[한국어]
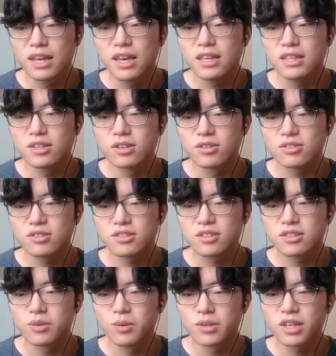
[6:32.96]
이
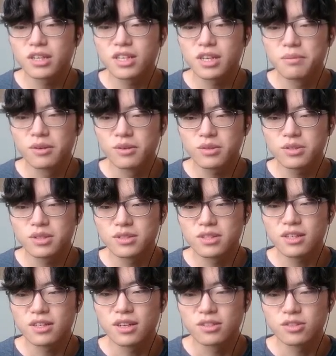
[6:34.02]
연구는 농약이야말로
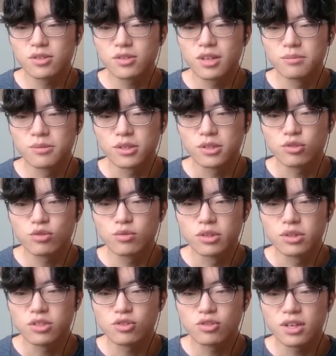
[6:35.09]
전세계 양서류 감소의 주
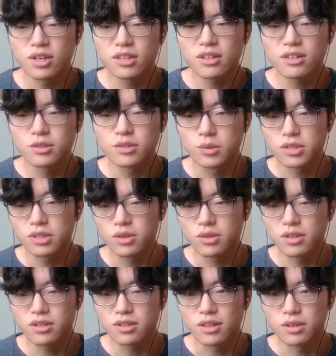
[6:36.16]
원인 중 하나라는 조사
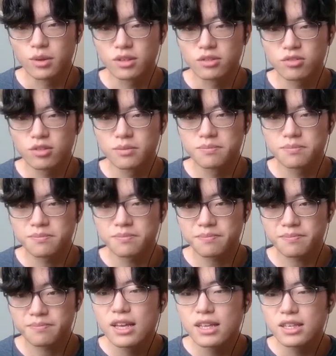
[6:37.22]
결과를 내놓았고요.
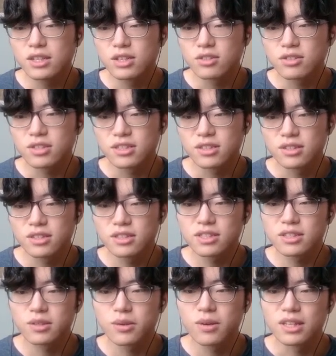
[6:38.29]
이 연구에서는
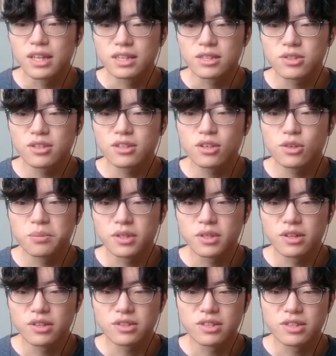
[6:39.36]
그동안 안전하다고
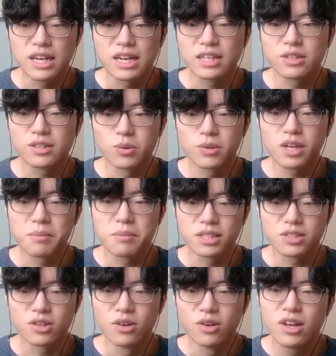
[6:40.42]
믿어왔던 양의
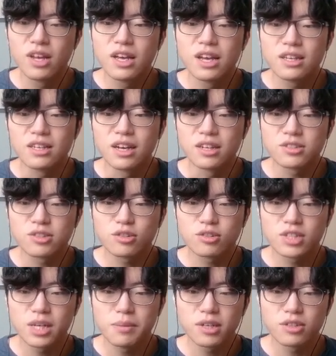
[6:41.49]
농약마저 양서류
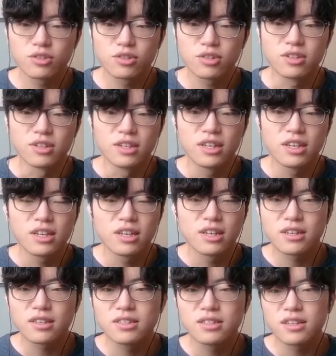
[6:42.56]
사망률을
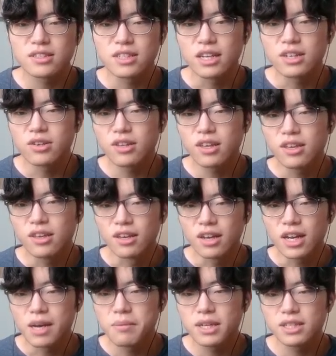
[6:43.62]
그냥 자연에
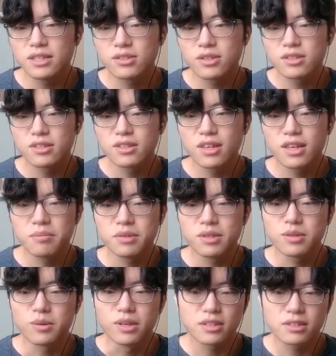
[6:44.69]
가만히 있었을 때에
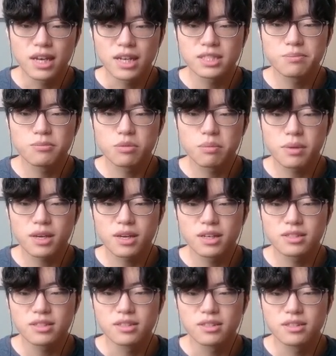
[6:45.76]
비교해
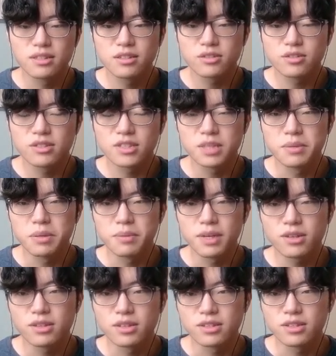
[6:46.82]
46배까지 늘릴 수 있음을
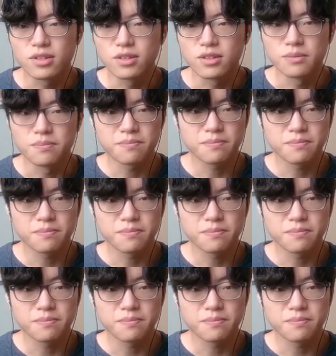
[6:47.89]
밝혀냈어요.